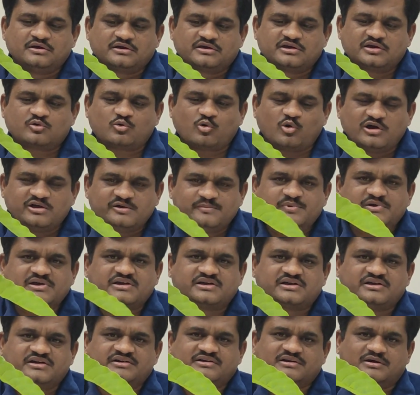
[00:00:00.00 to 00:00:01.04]
कि कोई भी
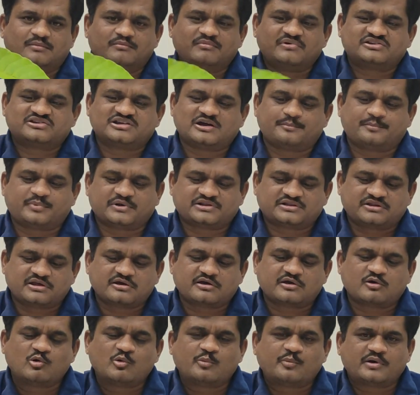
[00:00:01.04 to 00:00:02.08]
कीट हमेशा पत्ते
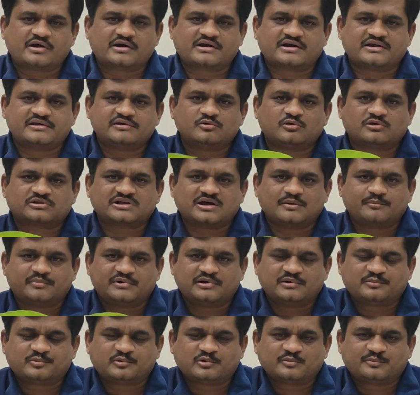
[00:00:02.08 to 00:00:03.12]
के ऊपर नहीं होता
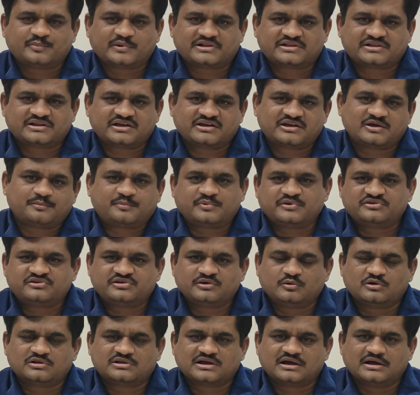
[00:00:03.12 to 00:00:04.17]
बिल्कुल पत्ते के
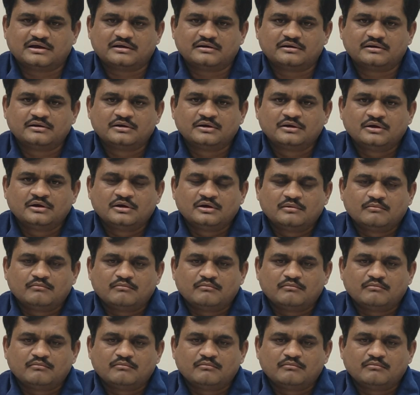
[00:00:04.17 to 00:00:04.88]
पीछे होता है